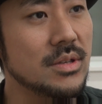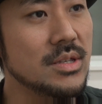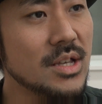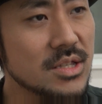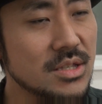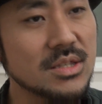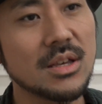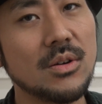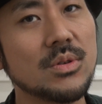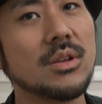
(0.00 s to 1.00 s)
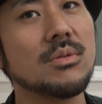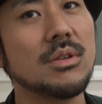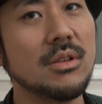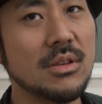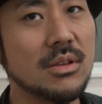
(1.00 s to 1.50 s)
いざ震災が起きた時
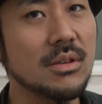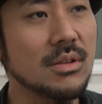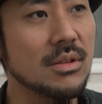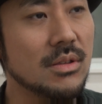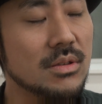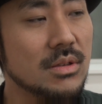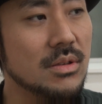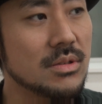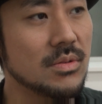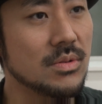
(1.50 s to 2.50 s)
にそ